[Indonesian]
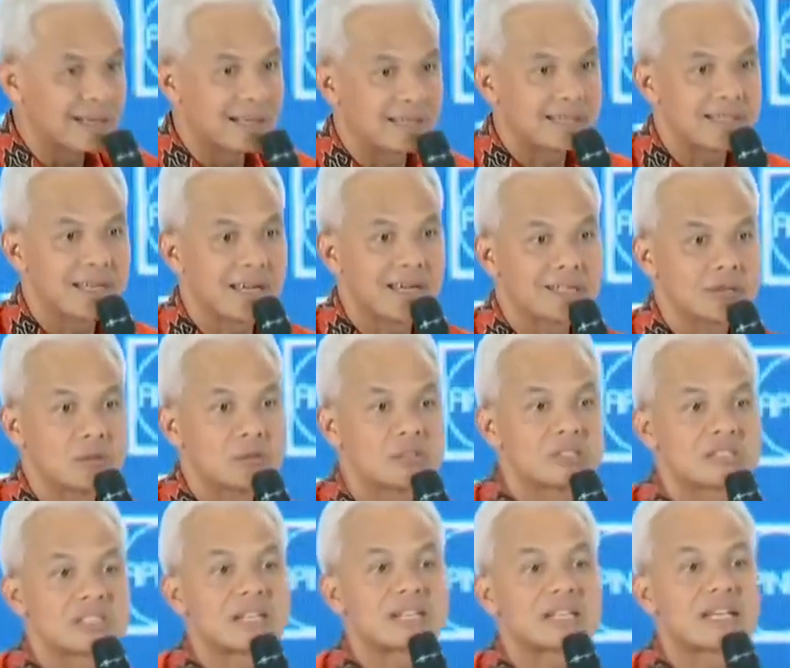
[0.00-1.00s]
rate-nya itu
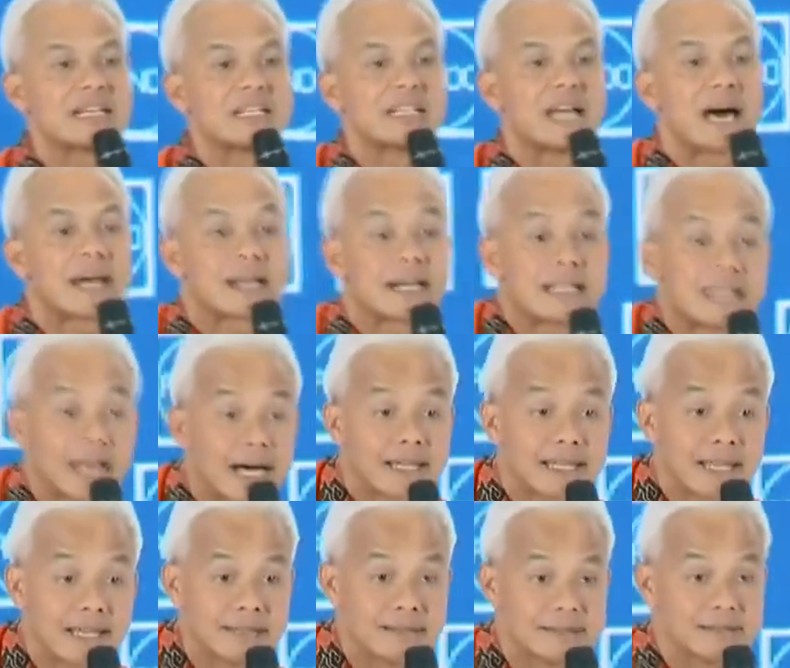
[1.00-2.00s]

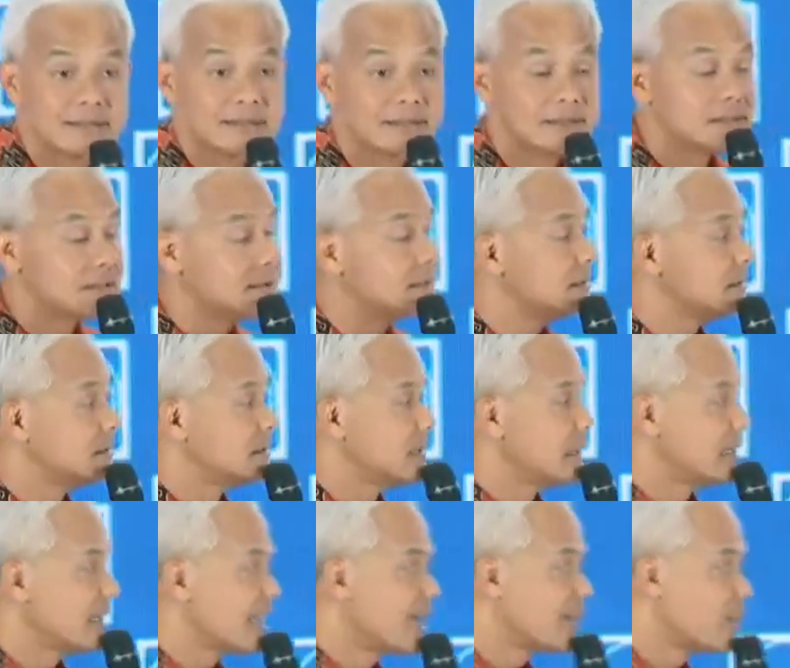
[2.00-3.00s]
serendah-rendahnya?
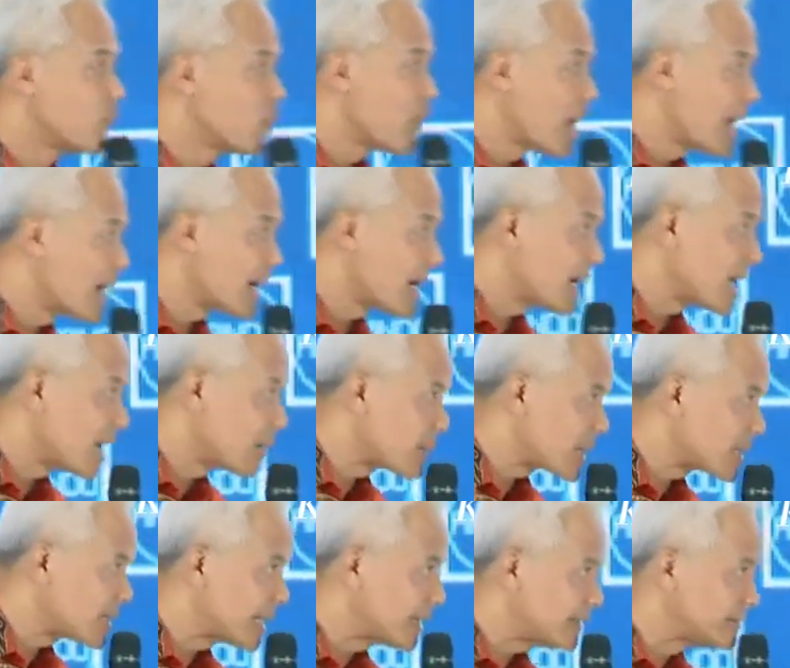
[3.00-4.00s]
Nemu angka
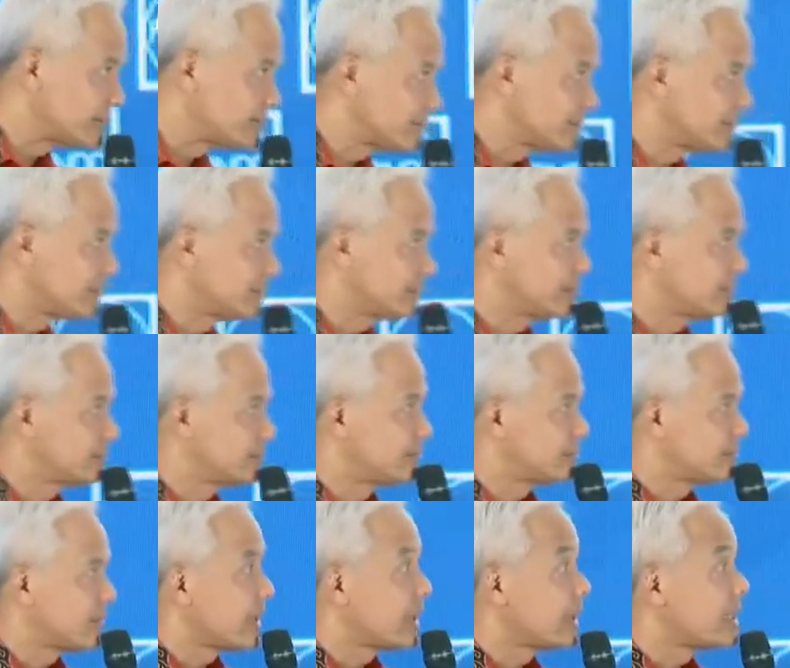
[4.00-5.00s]
6 persen.
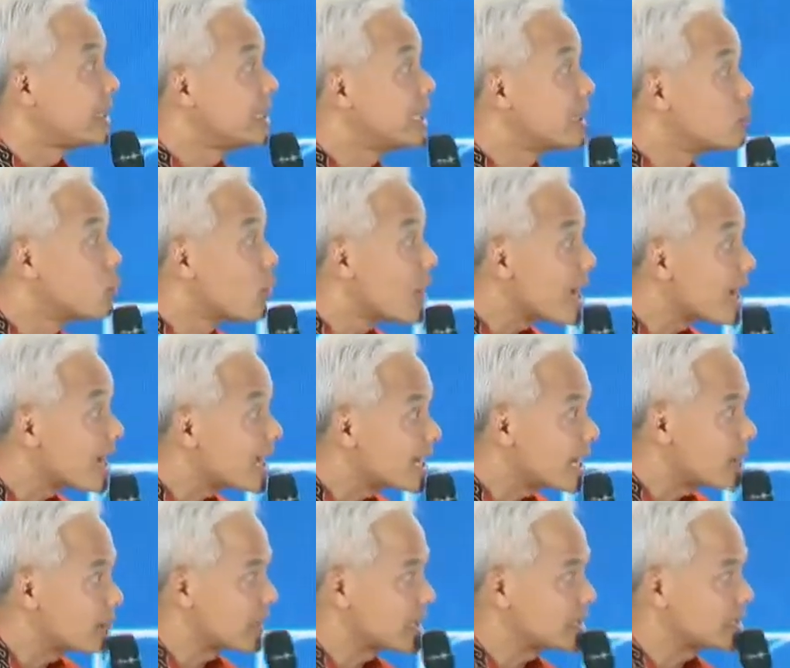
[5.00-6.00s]
Nemu angka
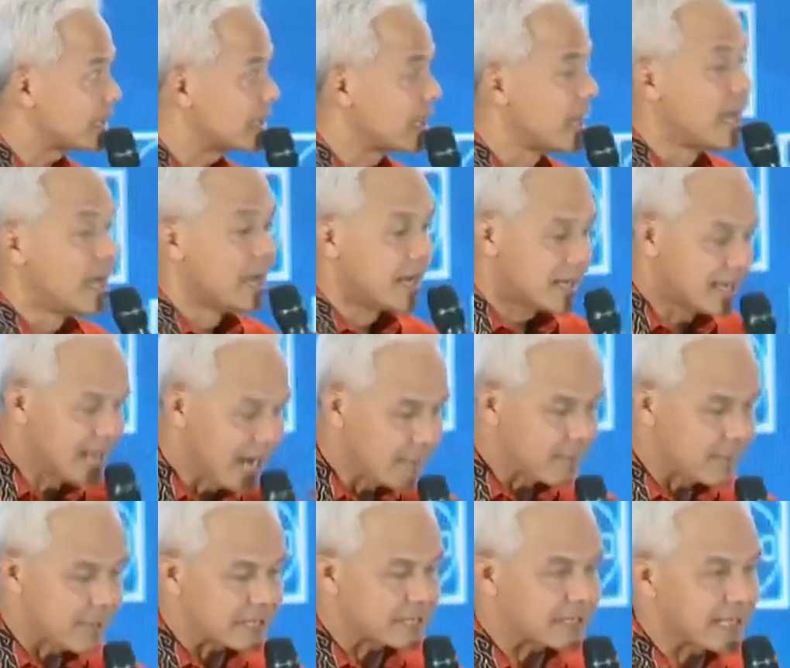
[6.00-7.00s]
6 persen. 6
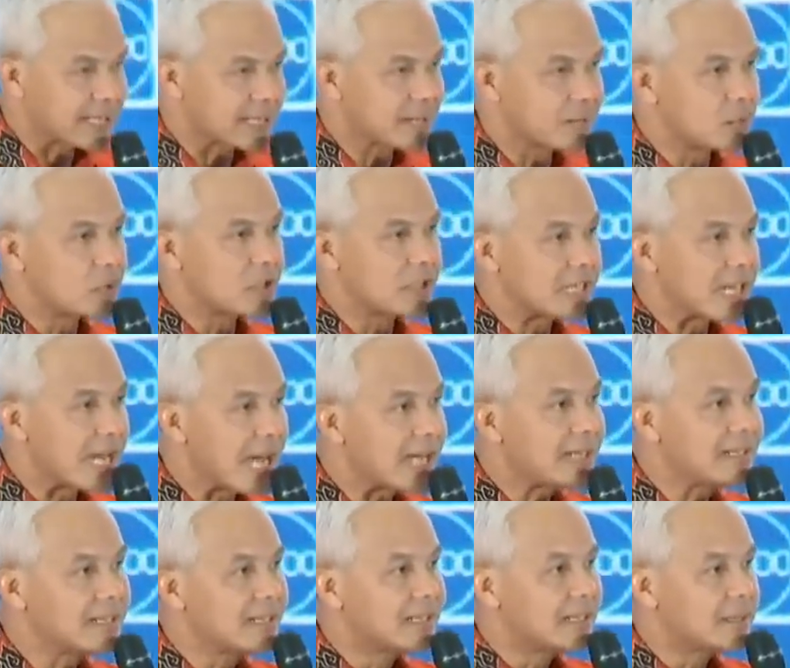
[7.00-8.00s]
persen
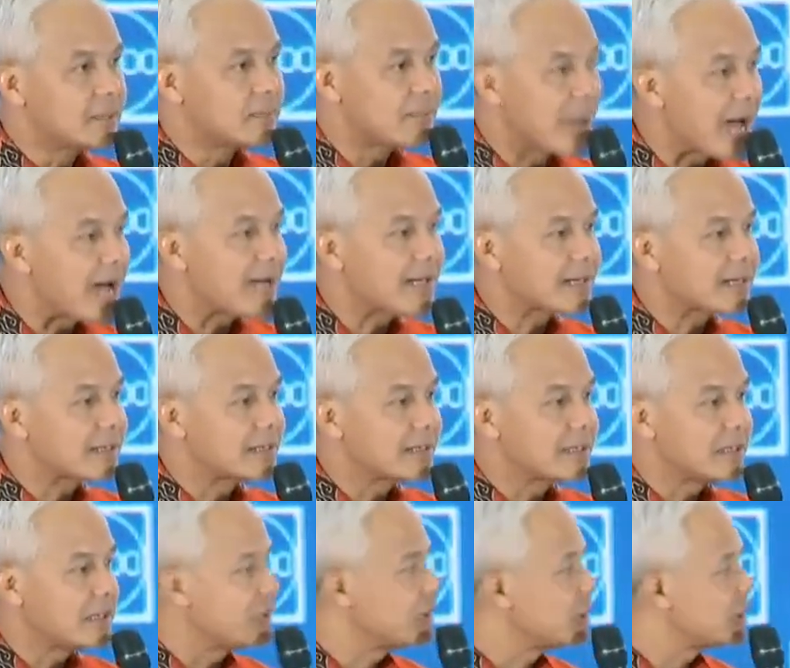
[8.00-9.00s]
kemudian, Pak,
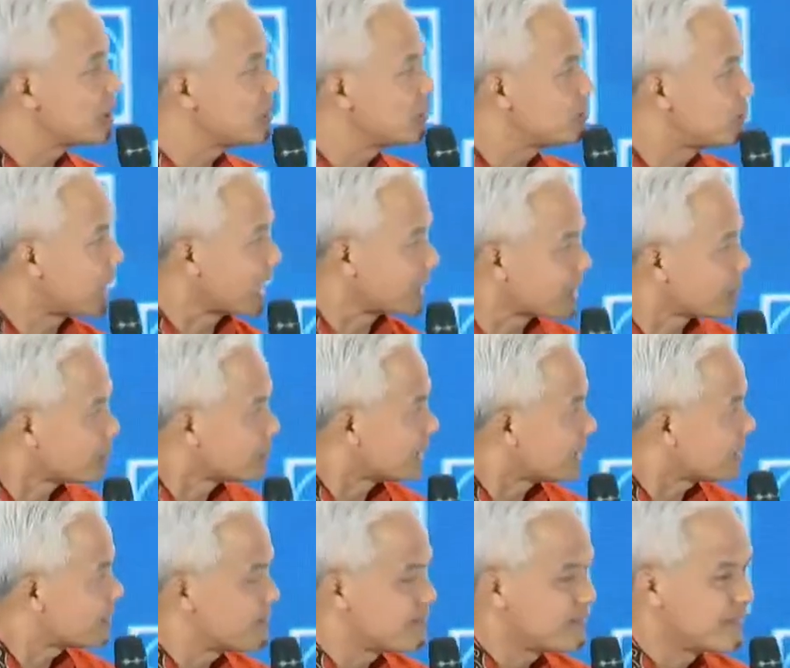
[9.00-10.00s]
ini bottom
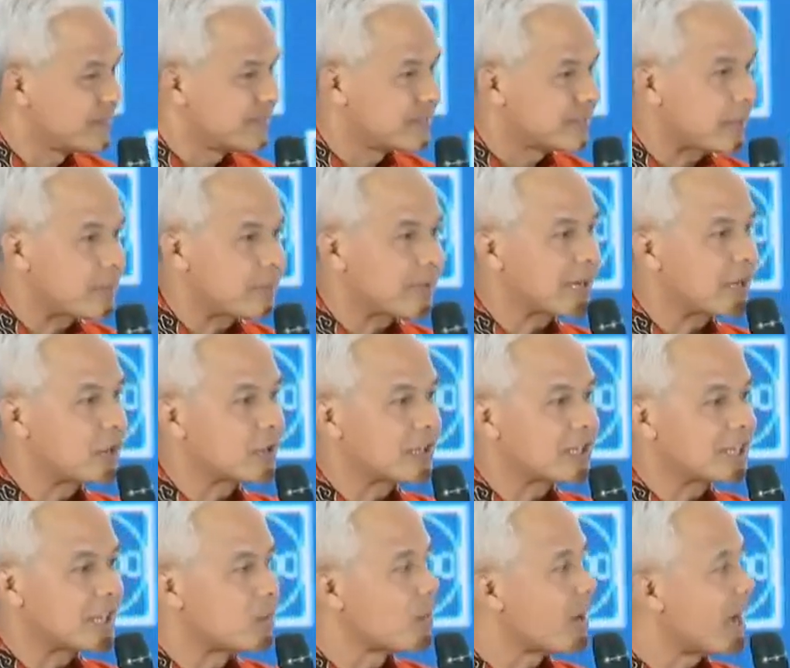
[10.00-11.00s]
up. Tapi
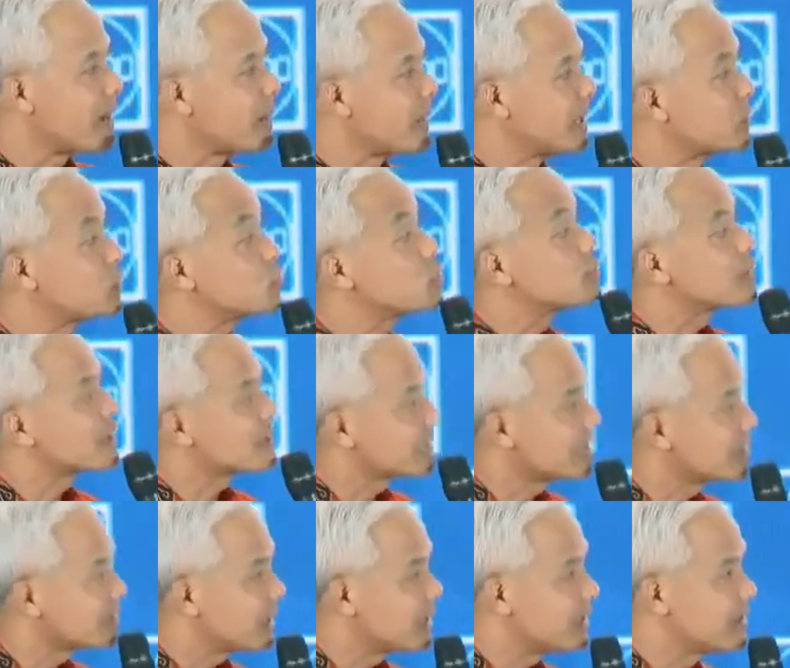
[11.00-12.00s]
kalau kita mau aman 7
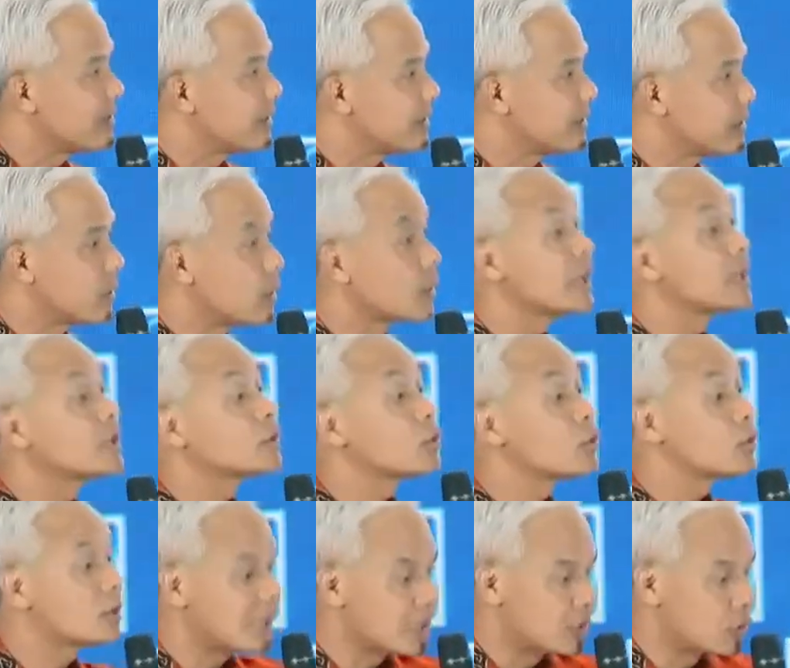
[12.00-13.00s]
persen. Oke,
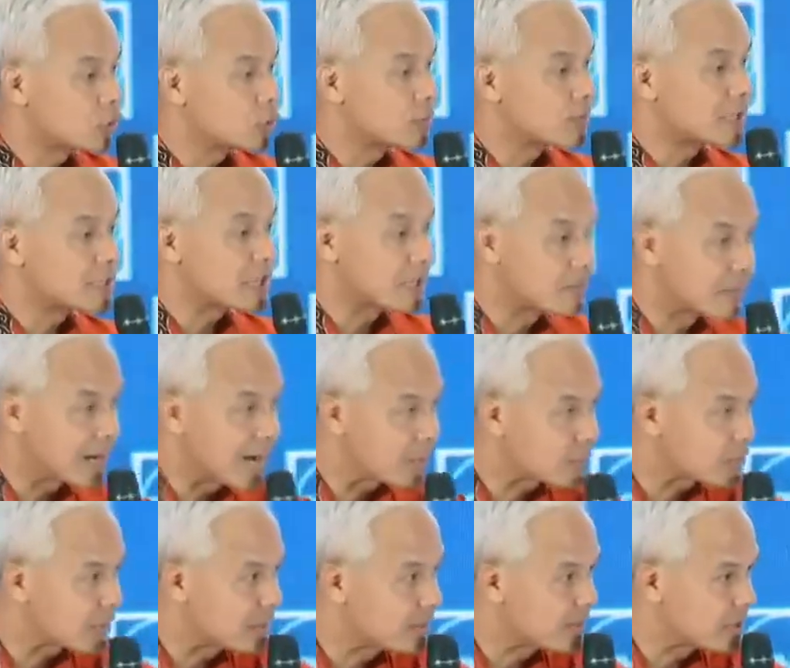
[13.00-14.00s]
turunkan 7 persen,
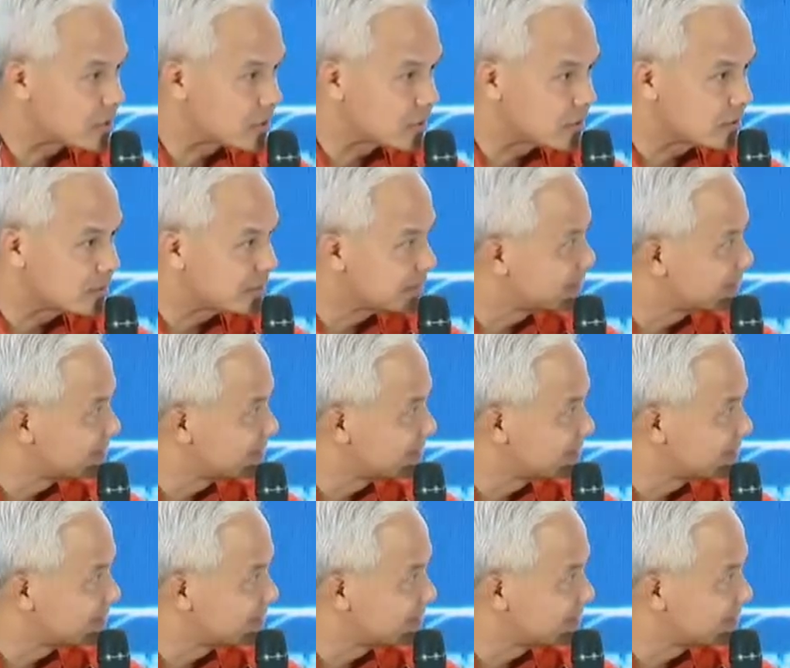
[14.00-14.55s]
berlakukan besok.